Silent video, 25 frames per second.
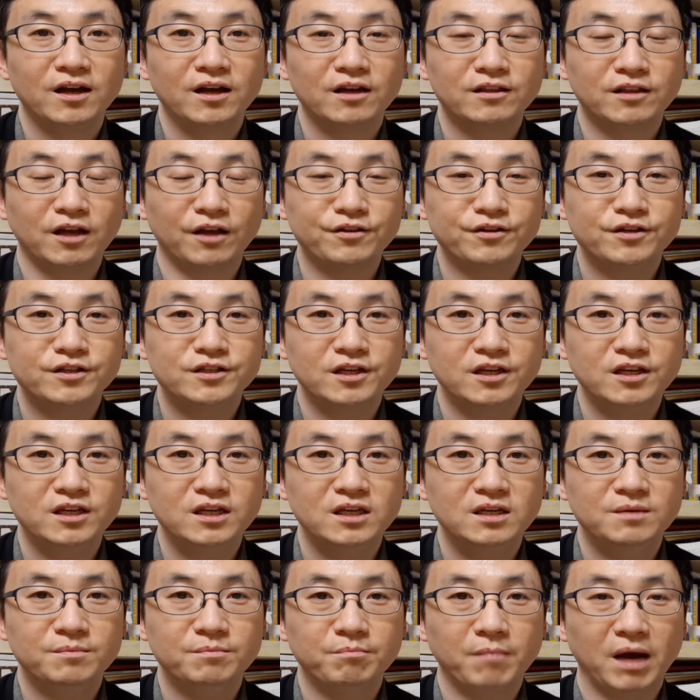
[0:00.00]
다들 이제
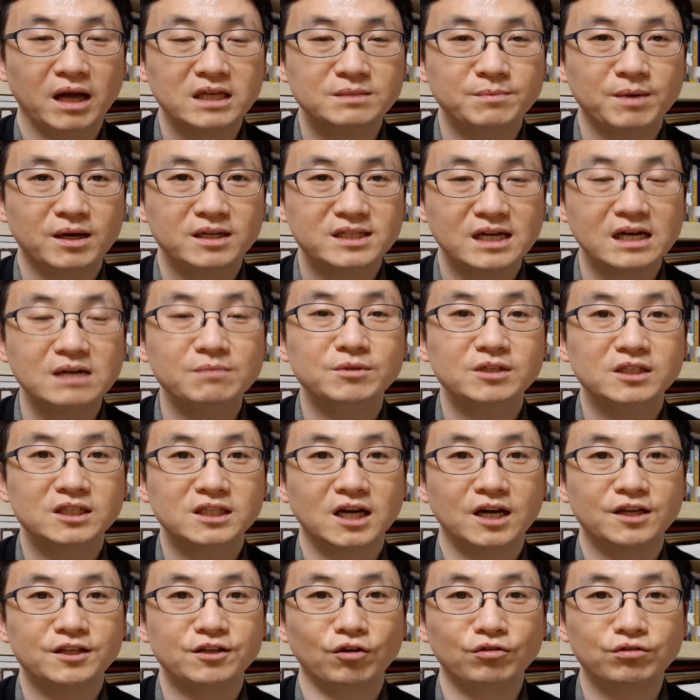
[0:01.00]
이 마지막 짧은
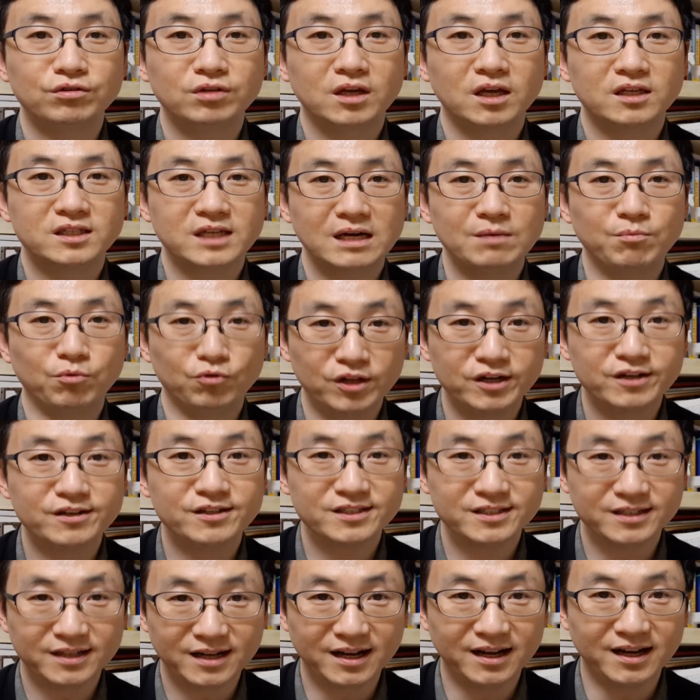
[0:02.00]
시간을 어떻게 잘 보낼
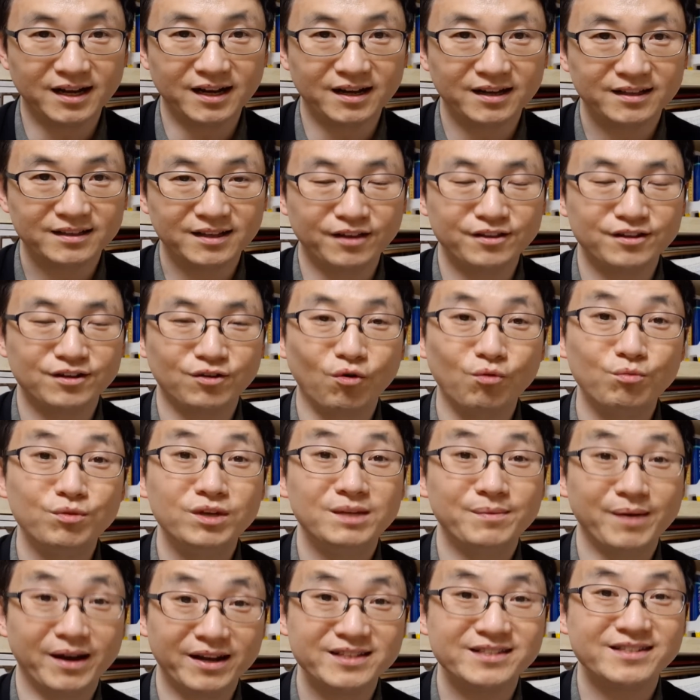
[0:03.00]
것인가 다들 고민이
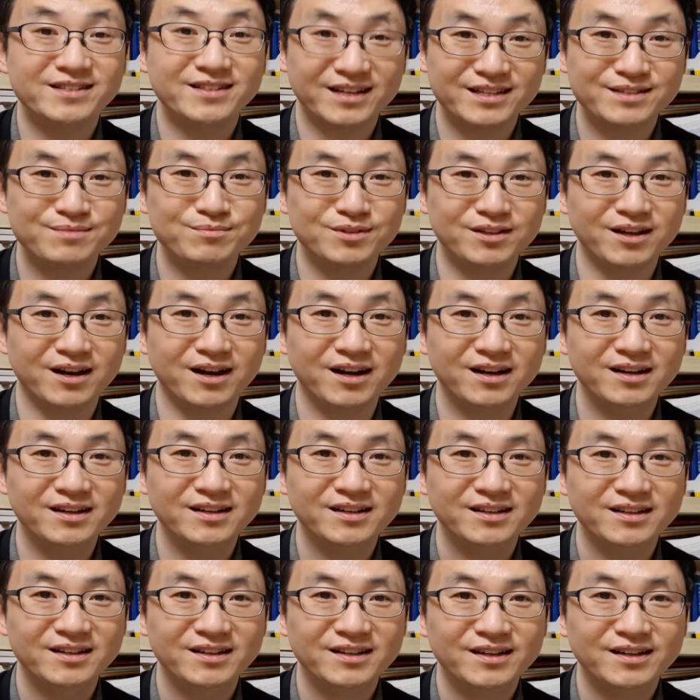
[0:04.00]
많으신 것 같습니다.
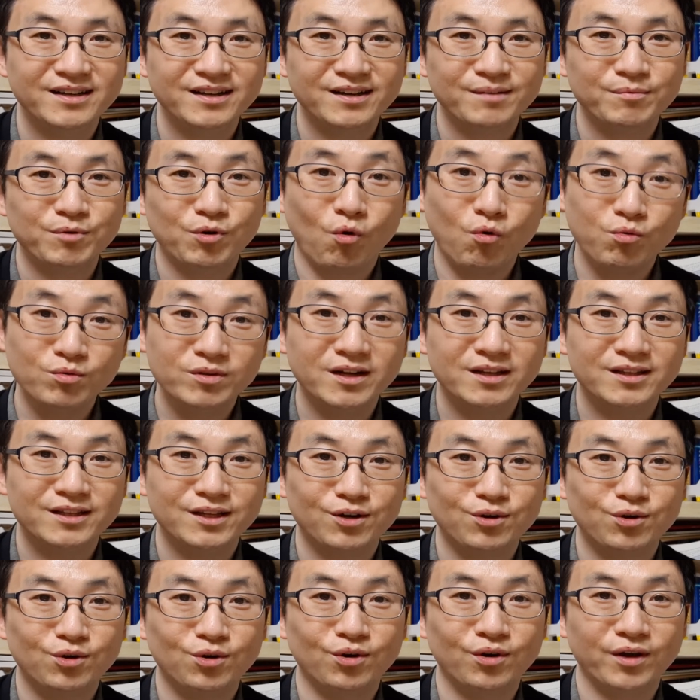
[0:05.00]
뭐
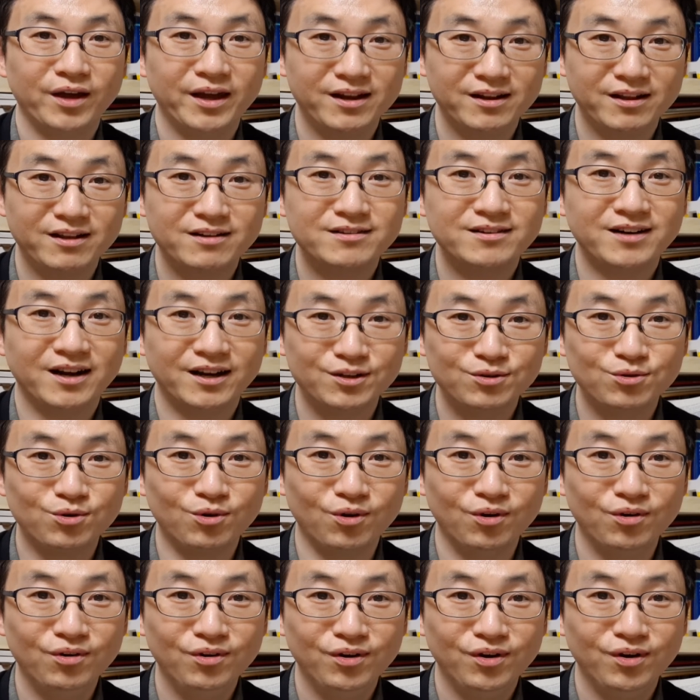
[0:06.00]
고민한다고 해결될 건
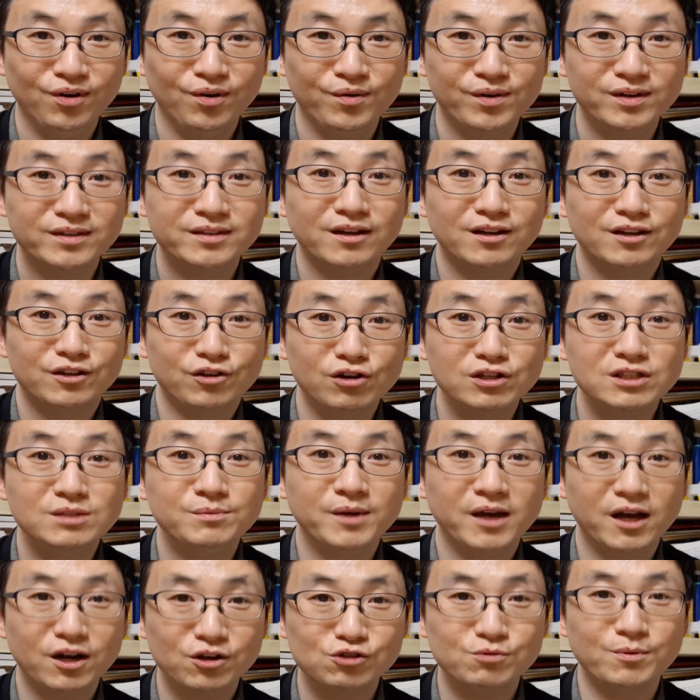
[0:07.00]
아니고 일단은 열심히
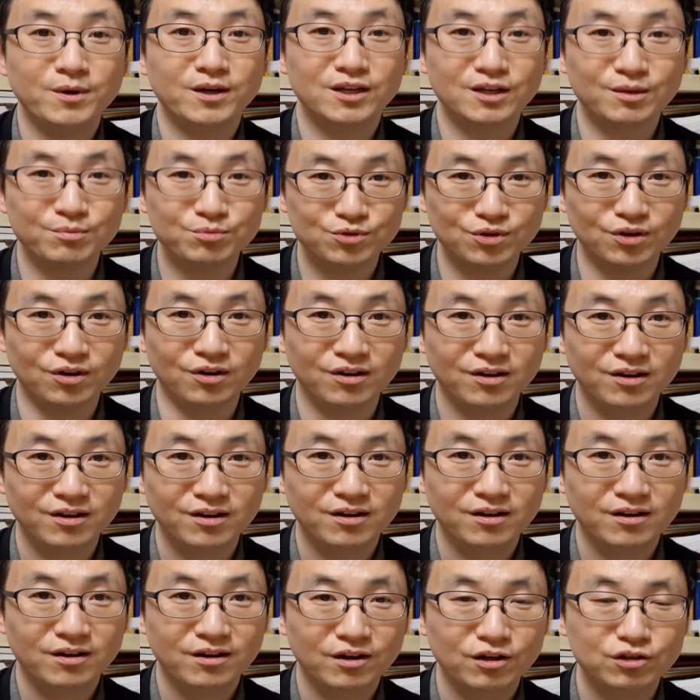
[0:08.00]
하는 수밖에 없죠.
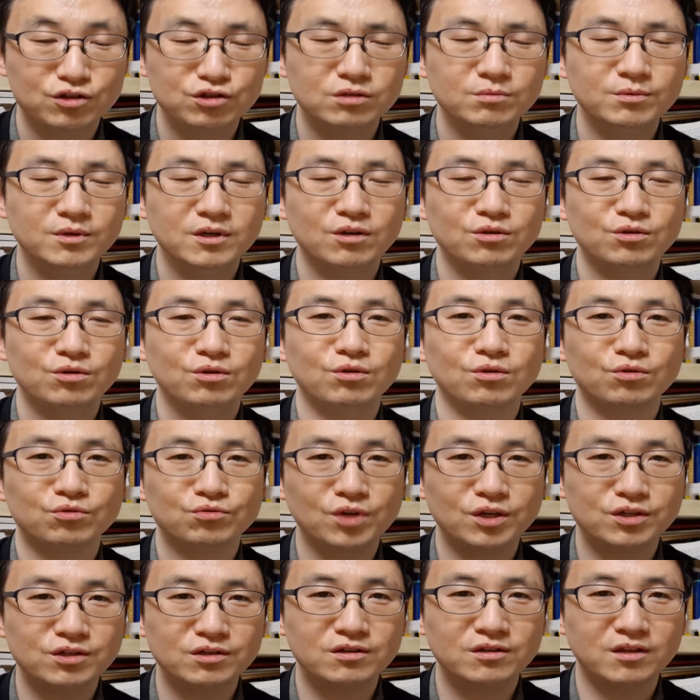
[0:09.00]
지금이라도
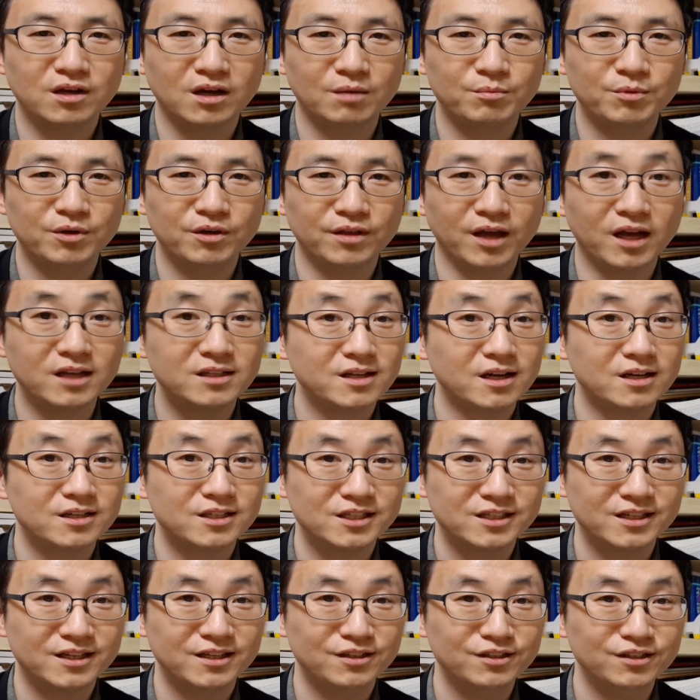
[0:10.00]
최선을 다하면 아직까지
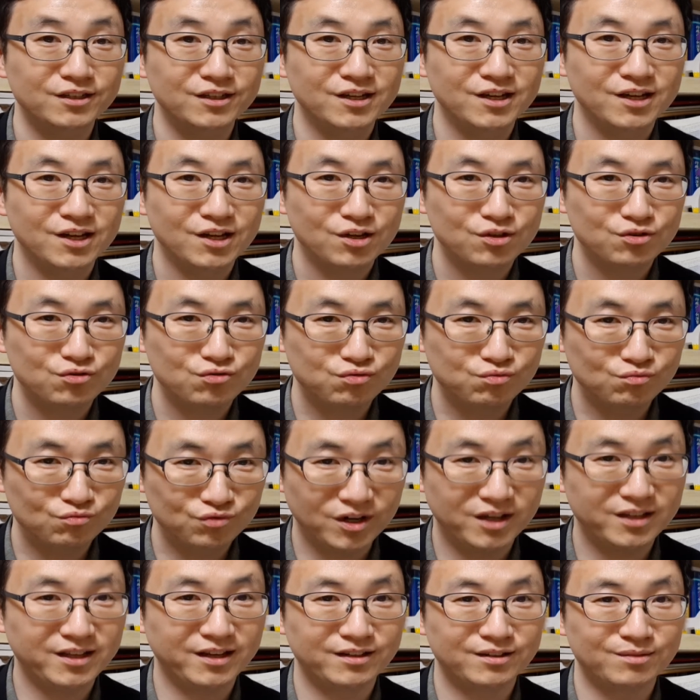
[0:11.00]
시간은
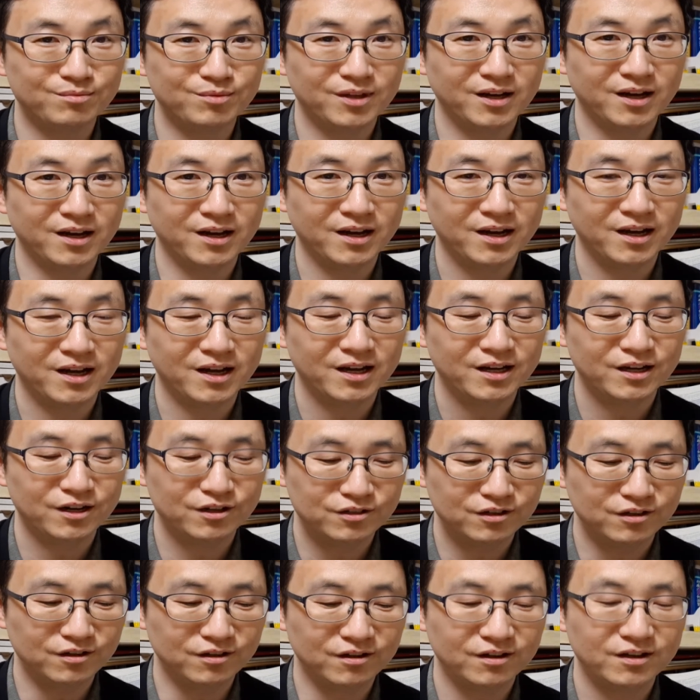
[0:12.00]
충분하다는 겁니다.
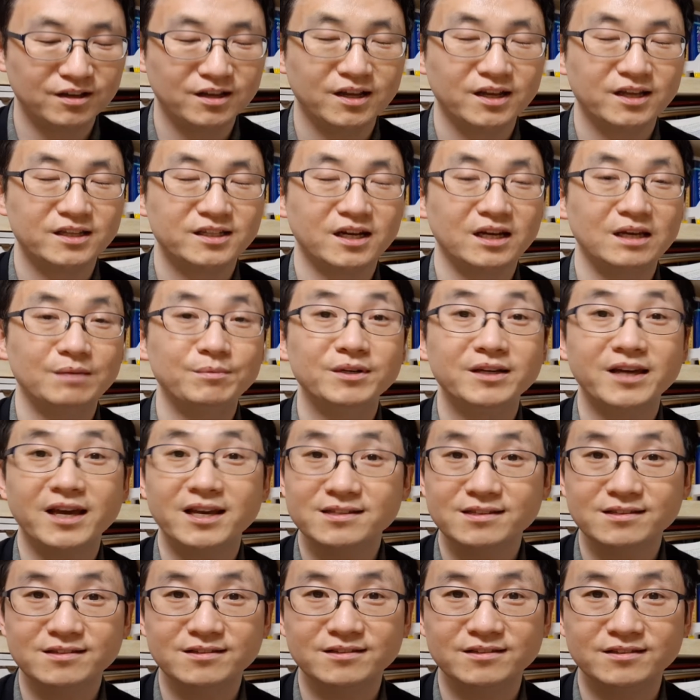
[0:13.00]
그래서 제가 이번
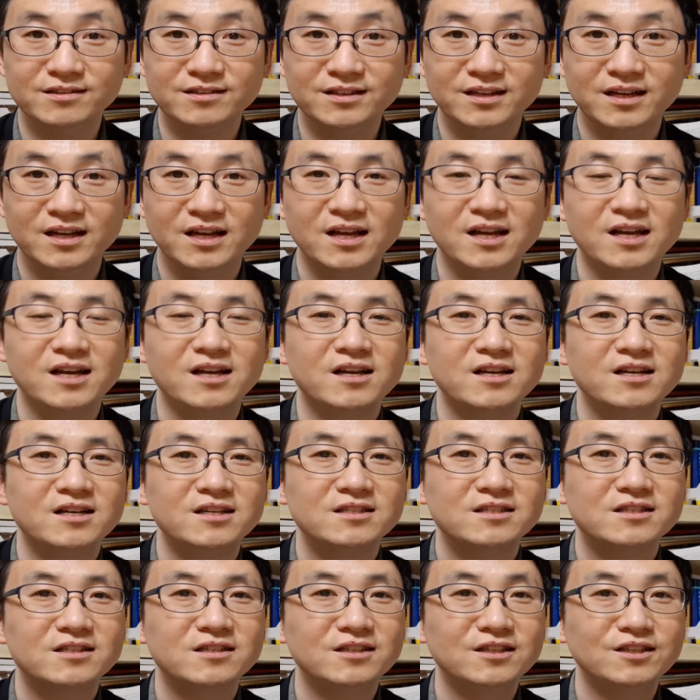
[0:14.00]
캐스트는
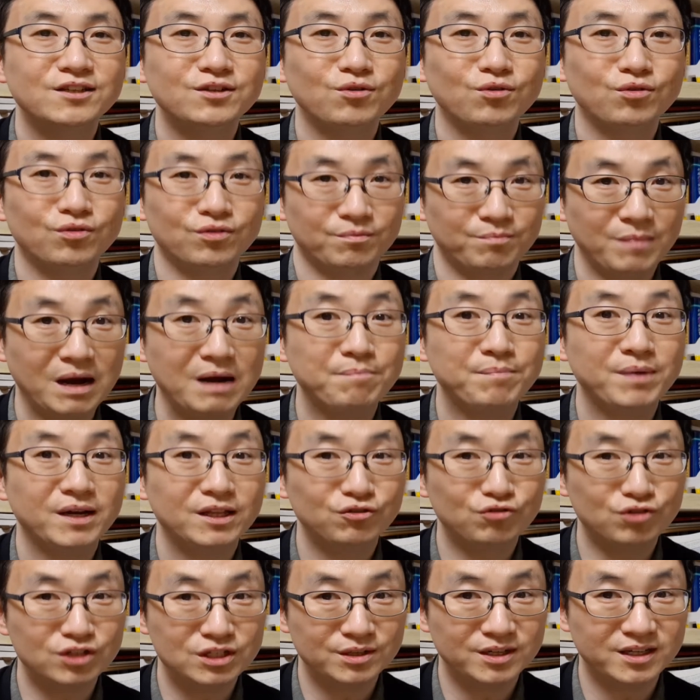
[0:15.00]
슬기로운 막판
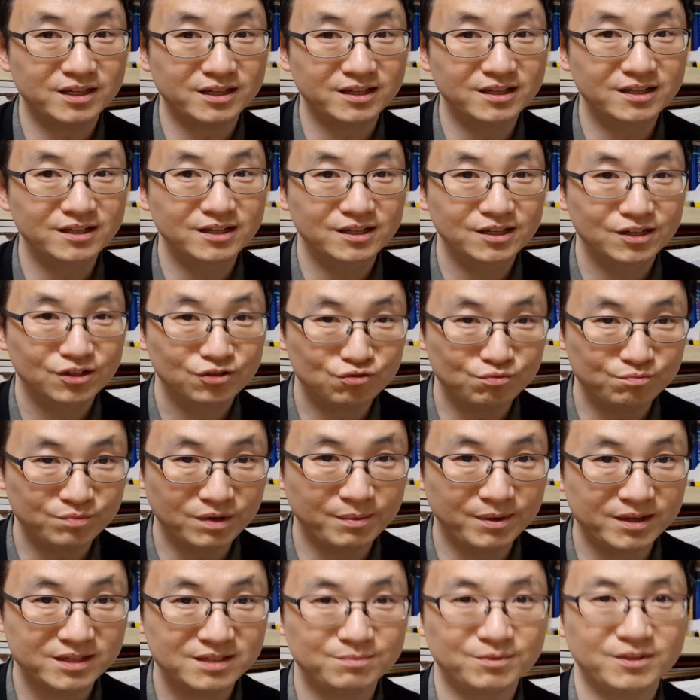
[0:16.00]
뒤집기를
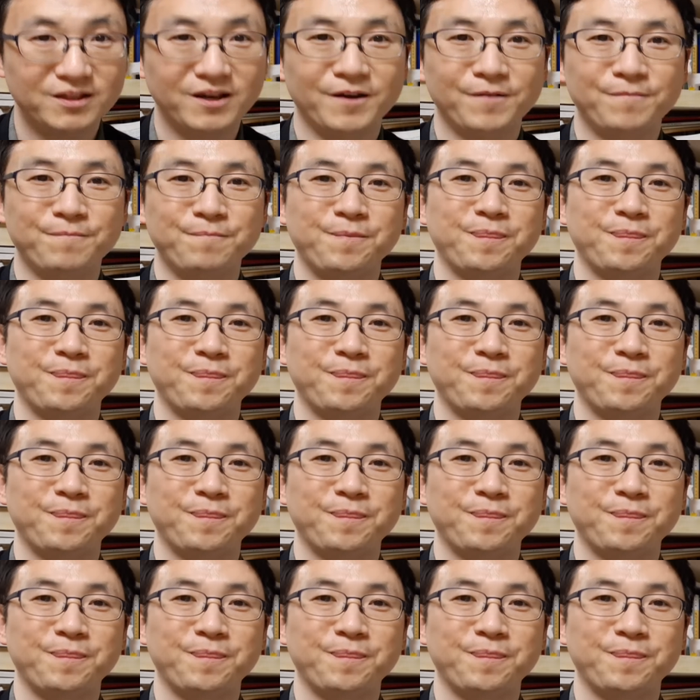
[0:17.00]
준비해봤습니다.